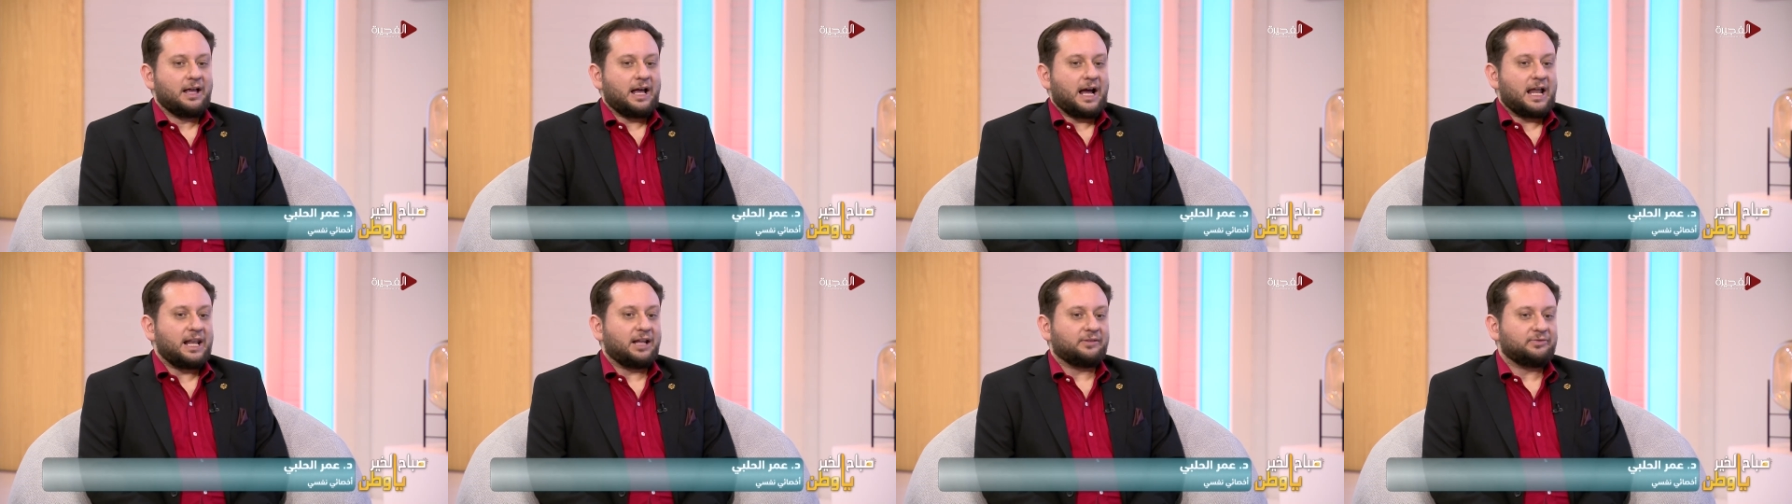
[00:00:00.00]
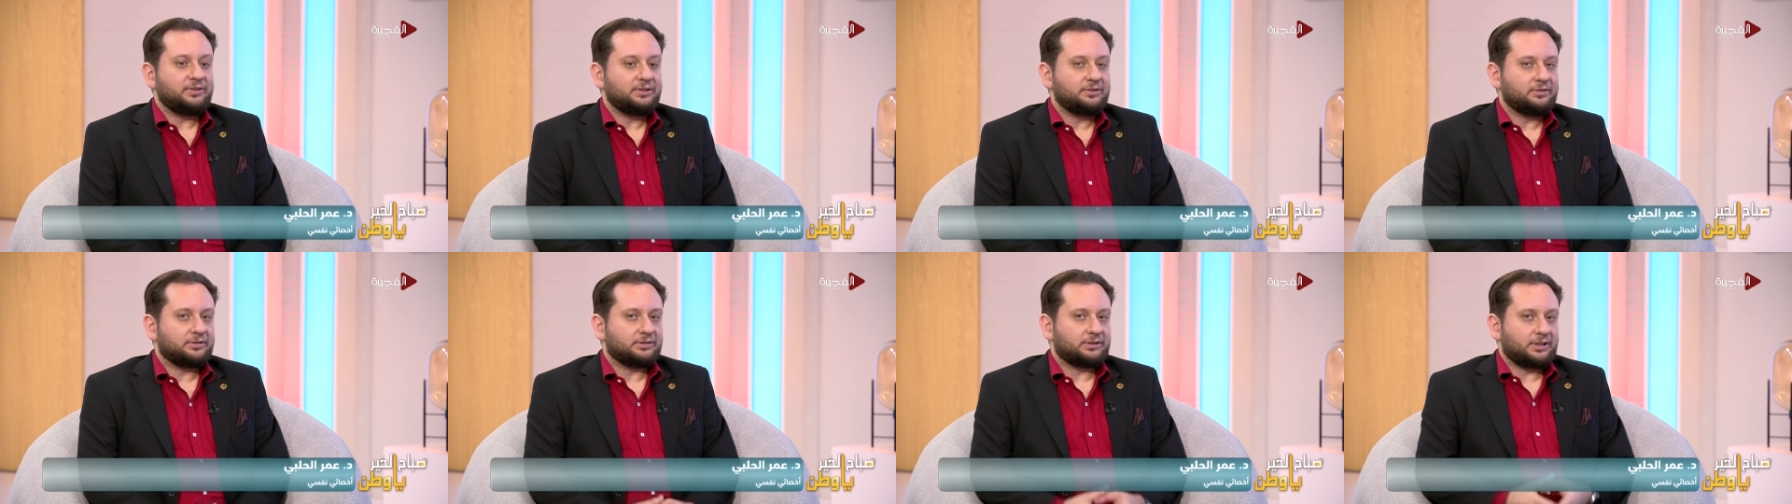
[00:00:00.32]
هلا
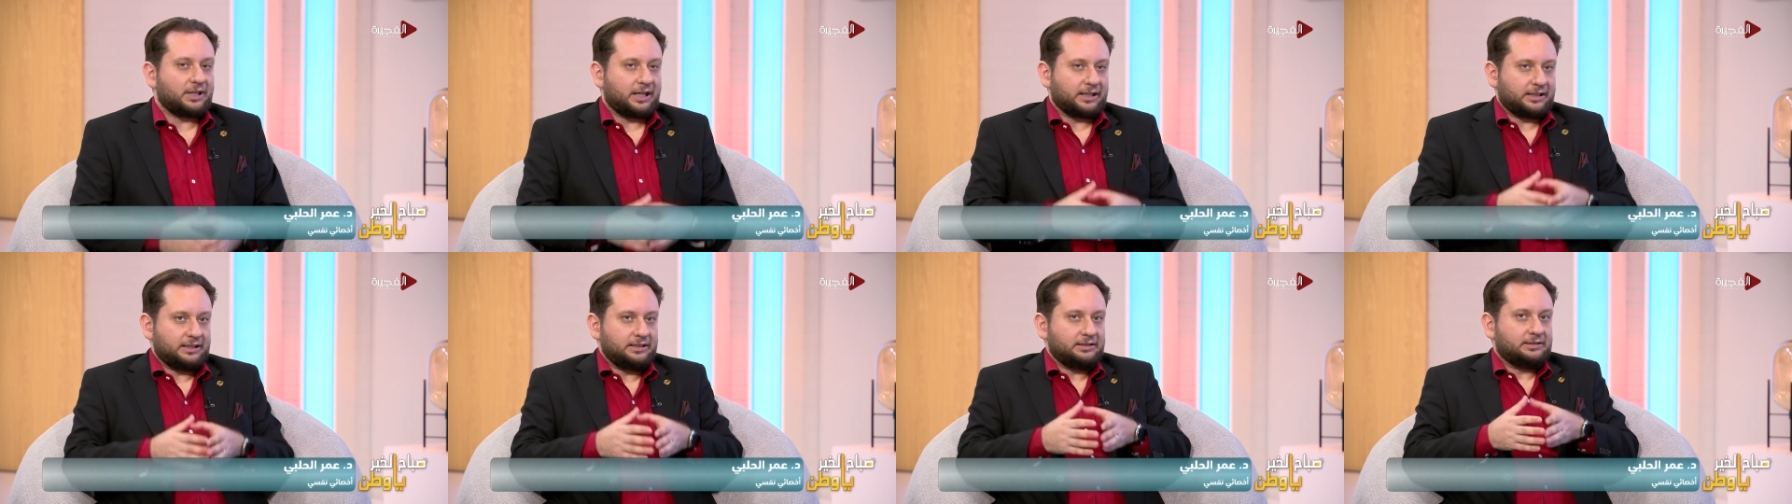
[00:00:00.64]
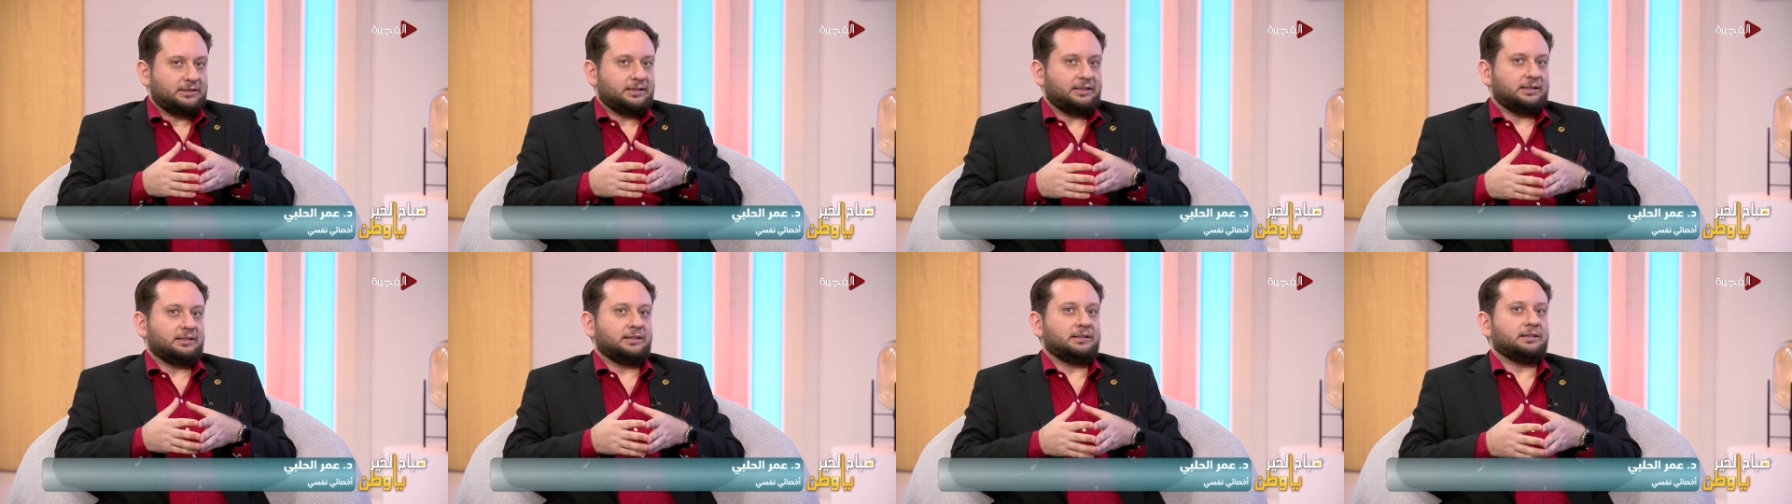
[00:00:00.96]
في نقطه اكيد
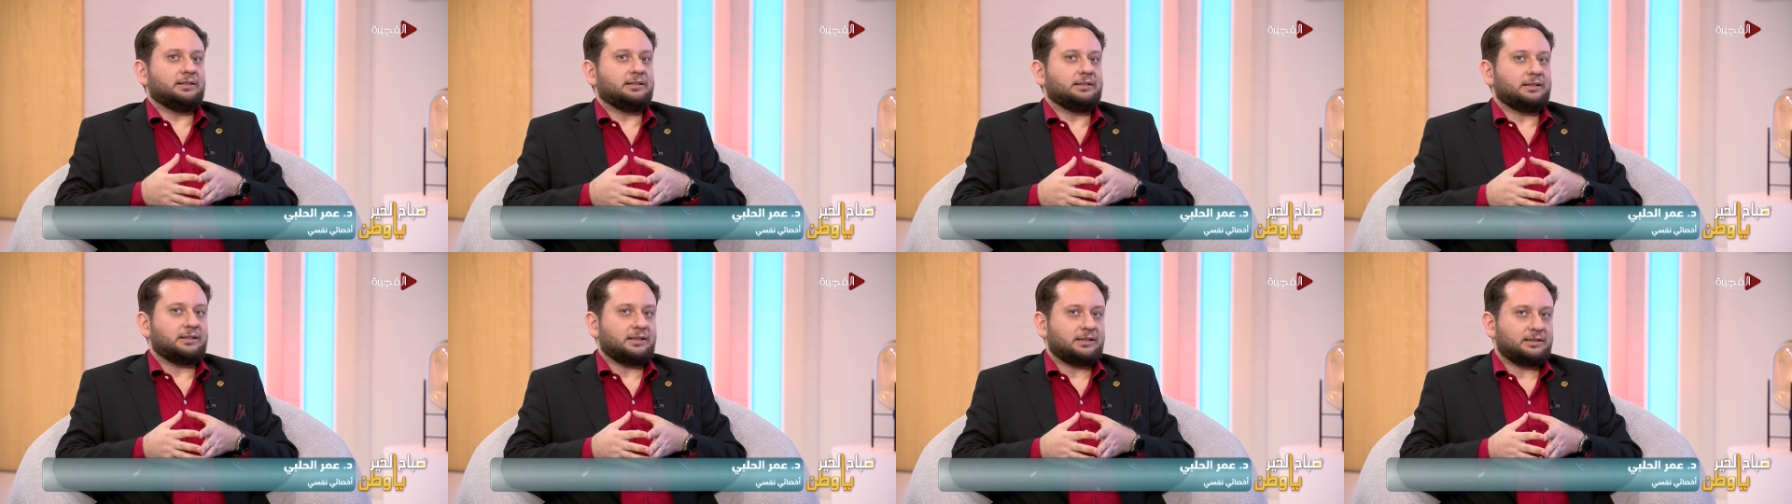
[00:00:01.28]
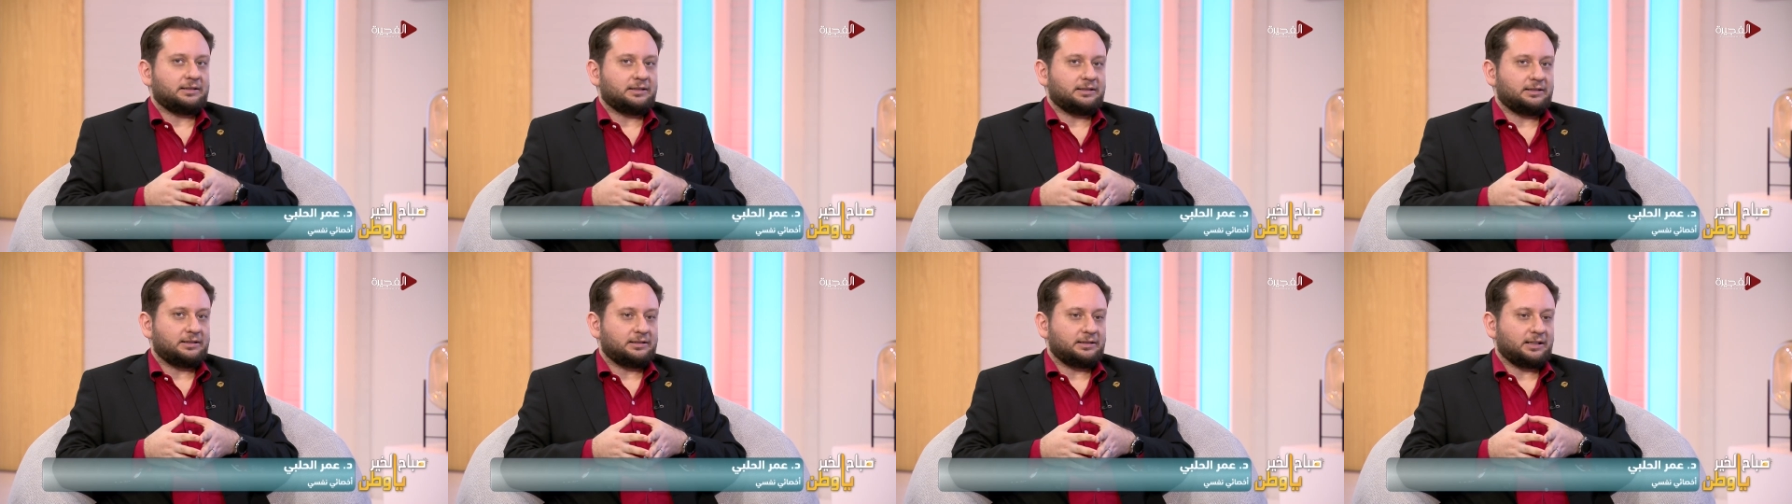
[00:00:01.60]

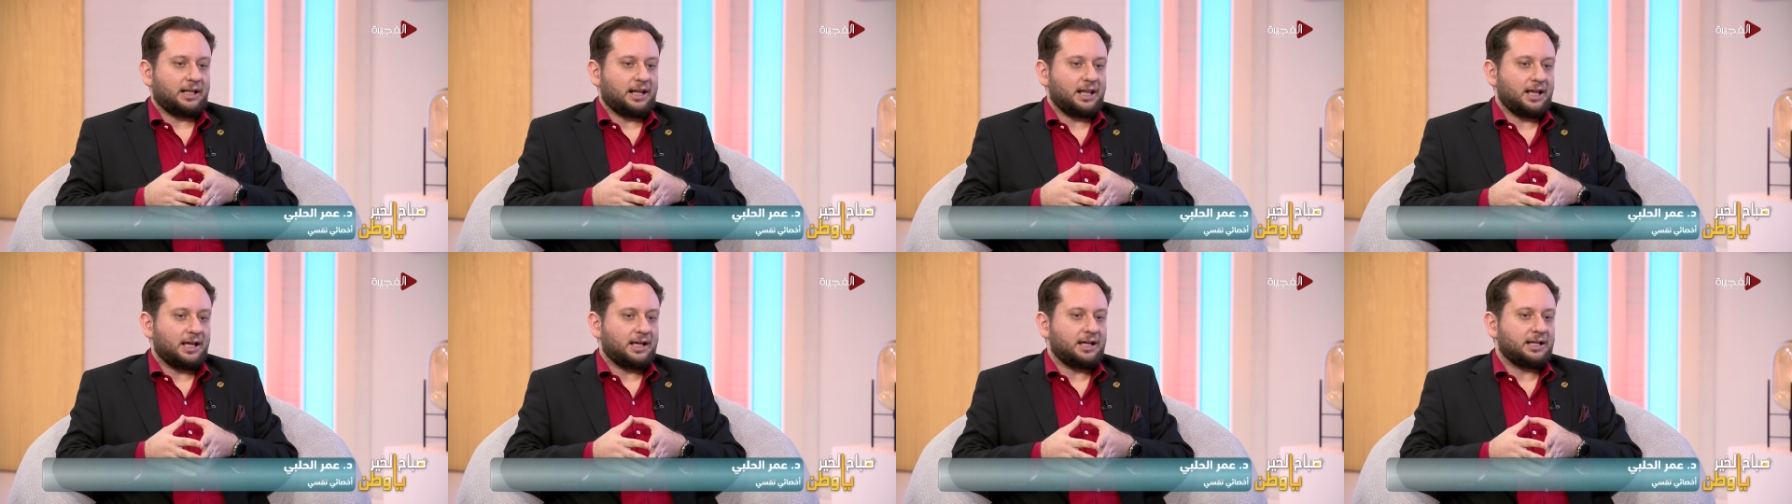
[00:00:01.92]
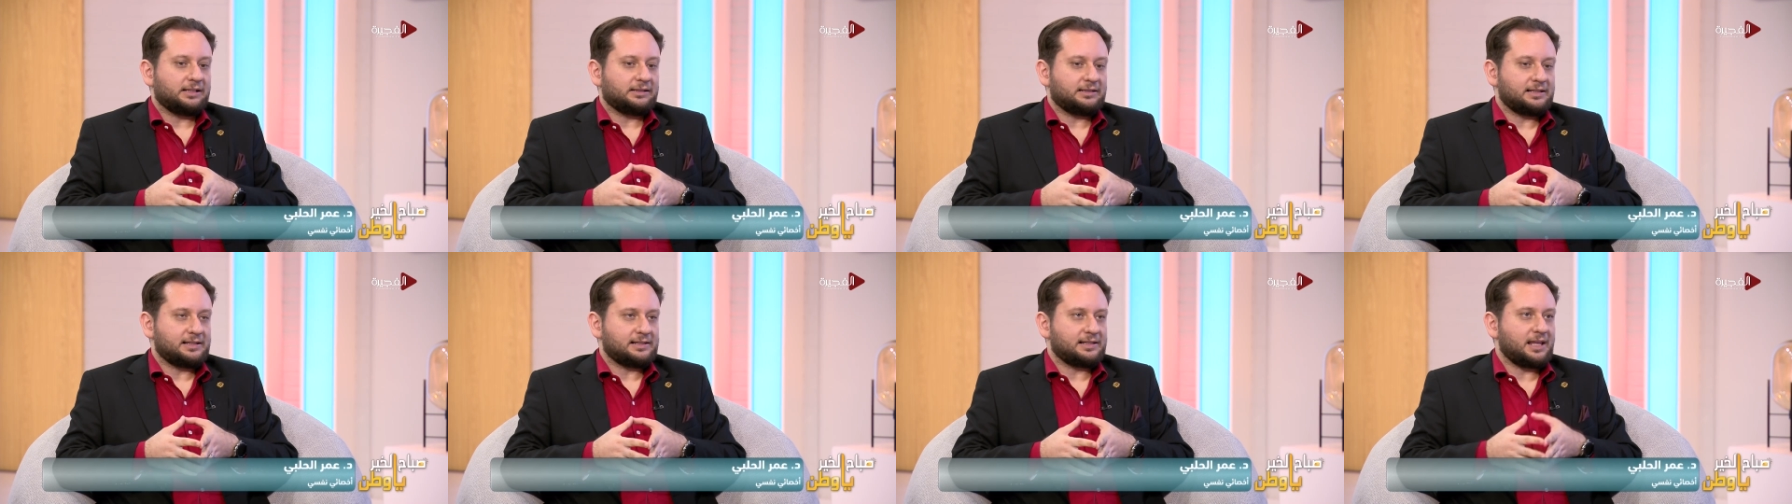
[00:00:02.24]

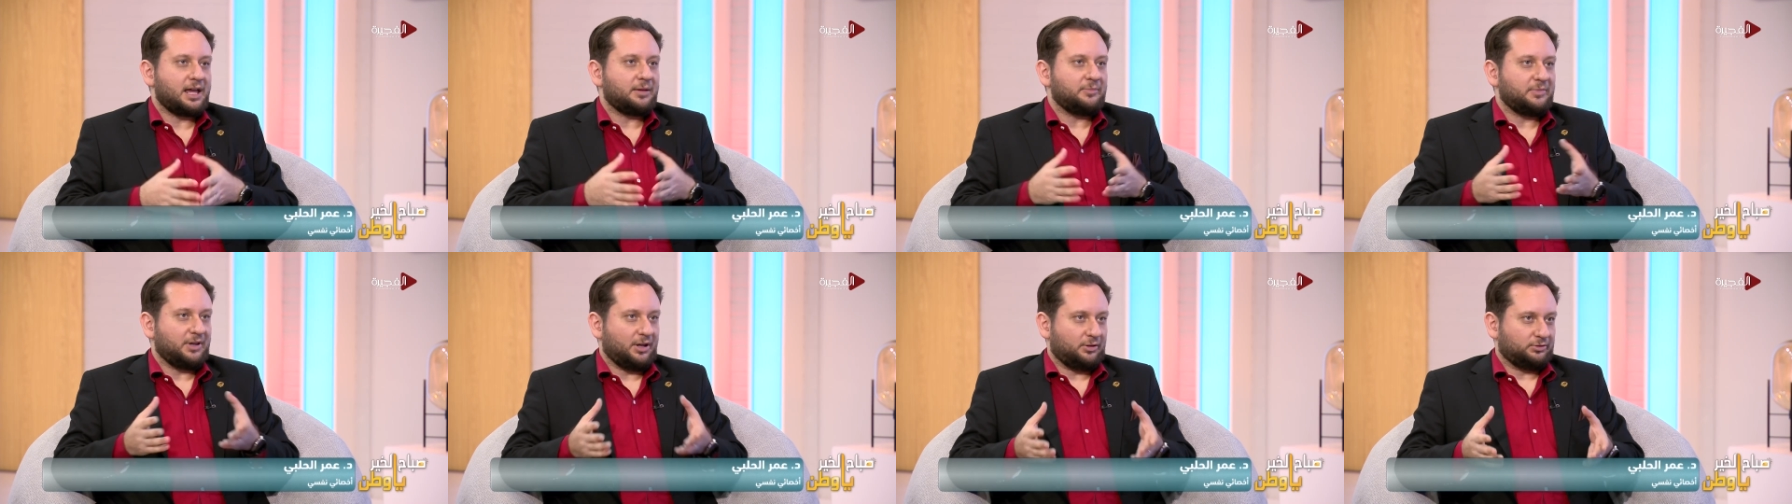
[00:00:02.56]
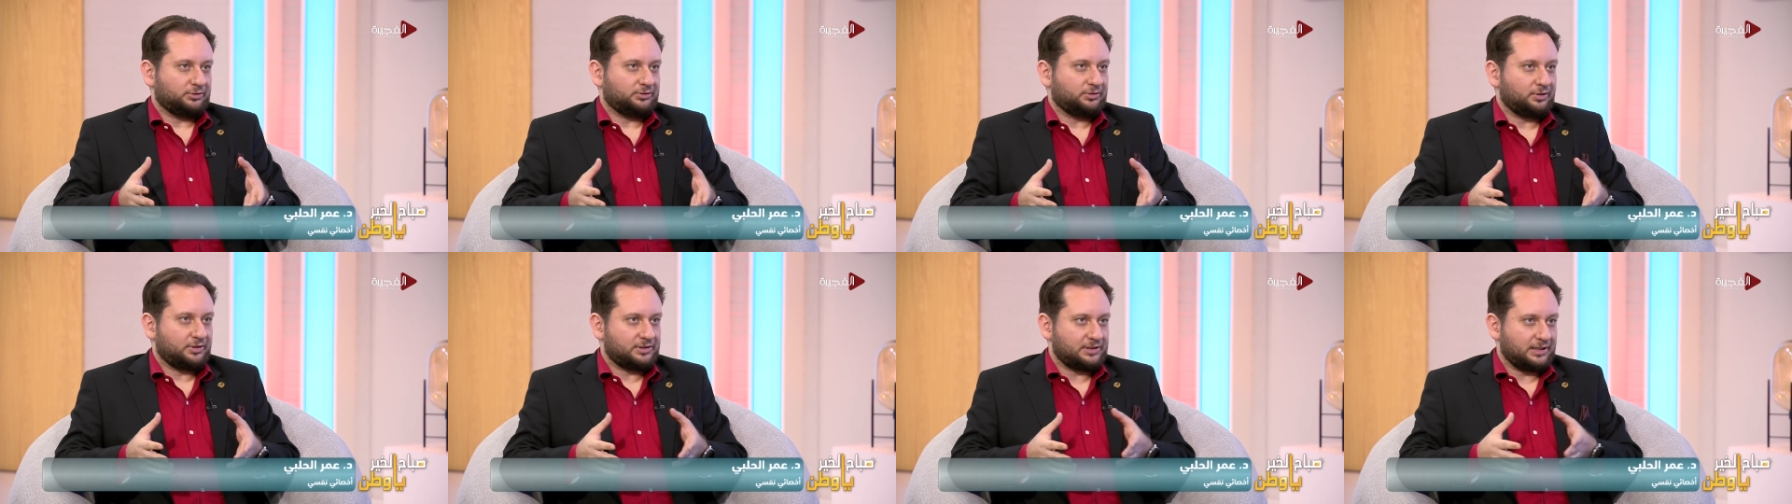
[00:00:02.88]
العلاقات السامه او
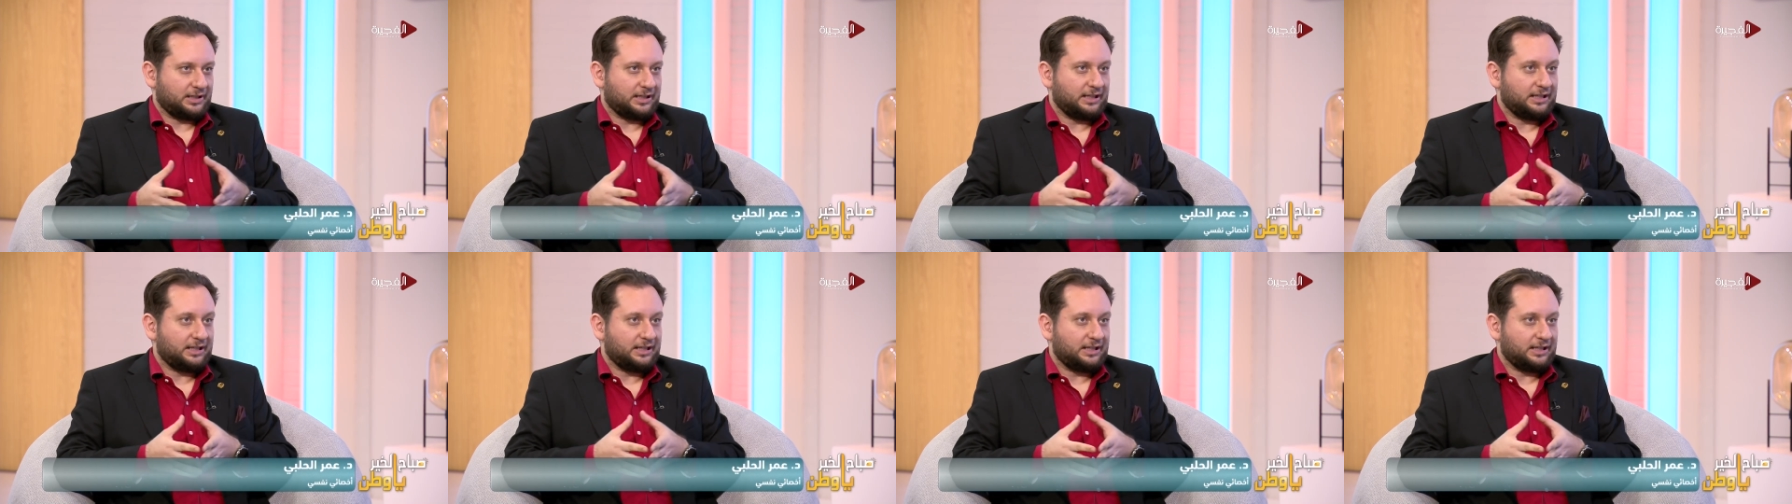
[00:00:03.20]
التوكسيك